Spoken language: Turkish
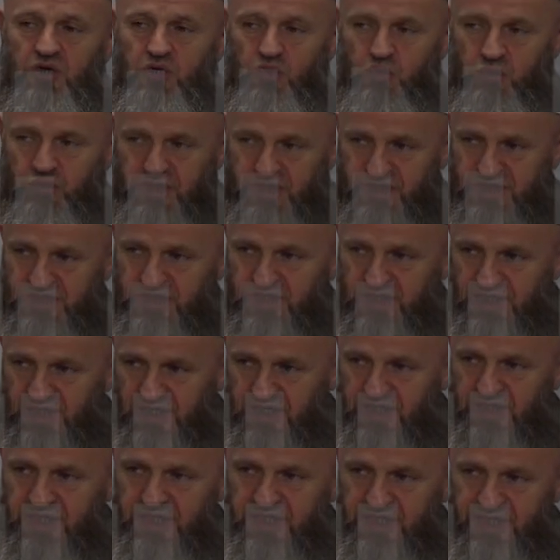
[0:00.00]
Üveys
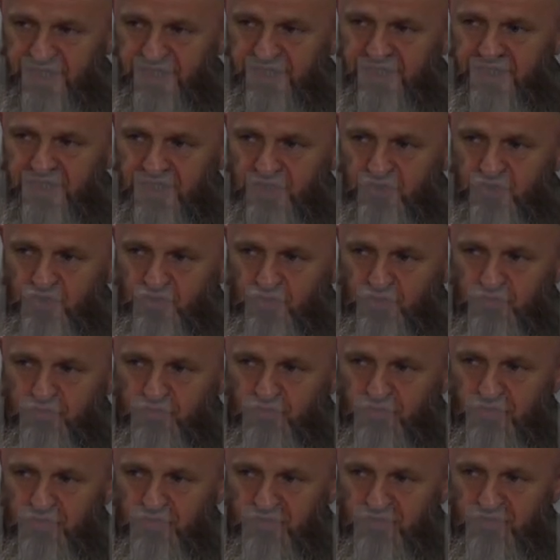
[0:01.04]
el-Karani geçiyor
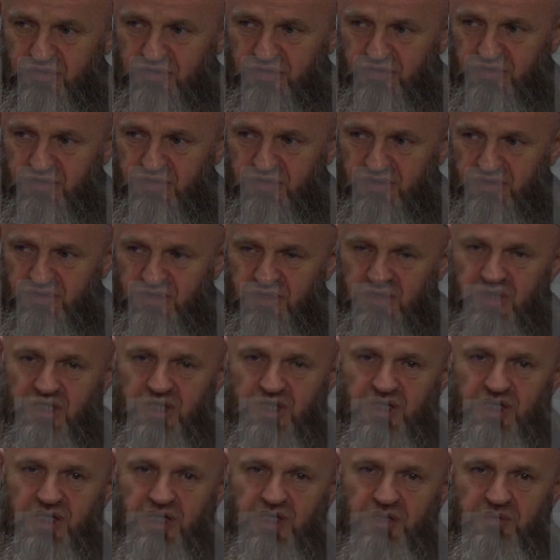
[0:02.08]
mu?
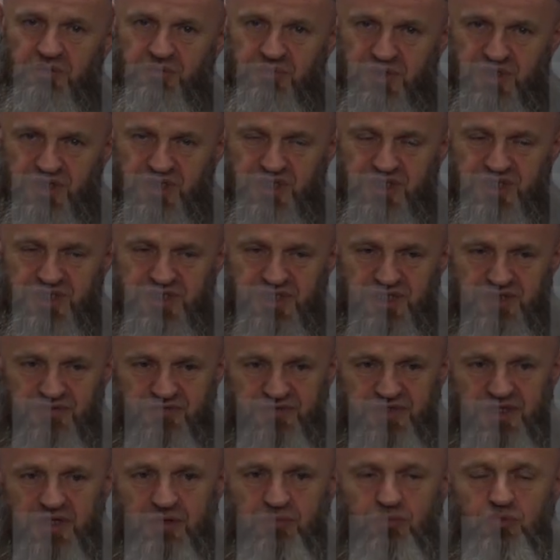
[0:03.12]
Birinci
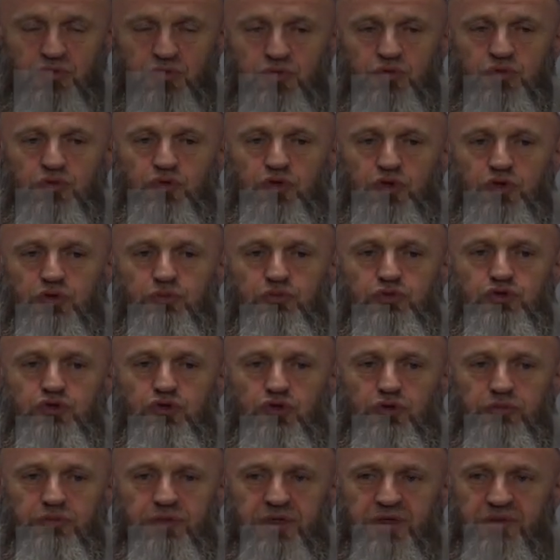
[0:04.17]
sınıflar bunu görmüş
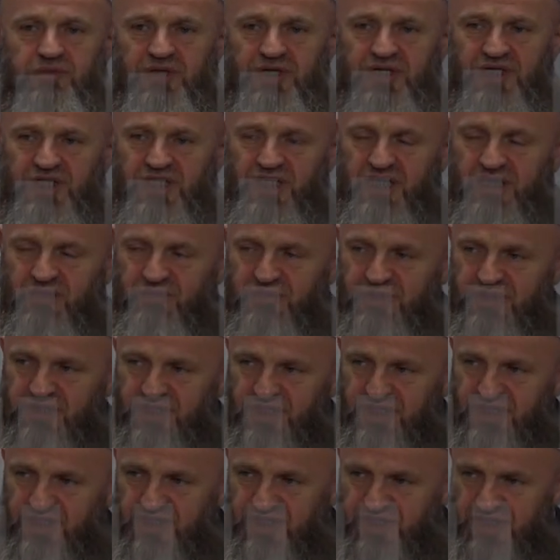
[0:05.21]
olmayabilirler ama
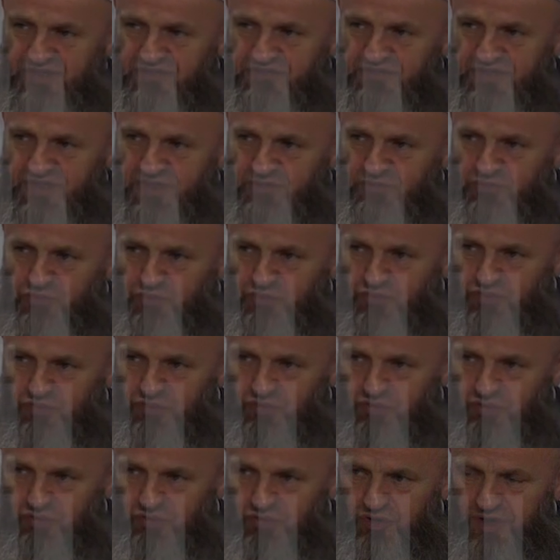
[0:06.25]
diğer sınıflar bunu
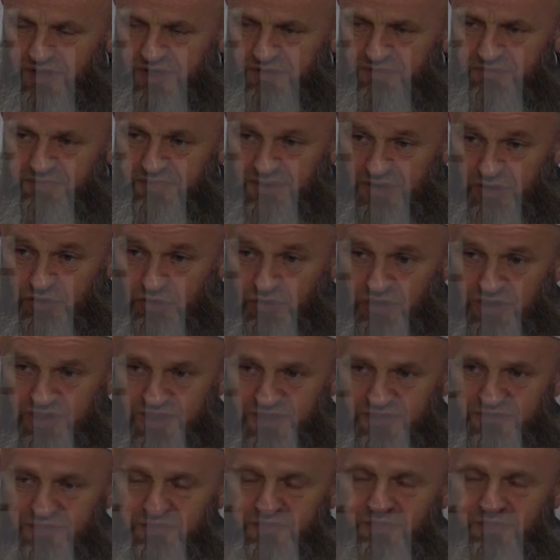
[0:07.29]
görüyorlar, biliyorlar.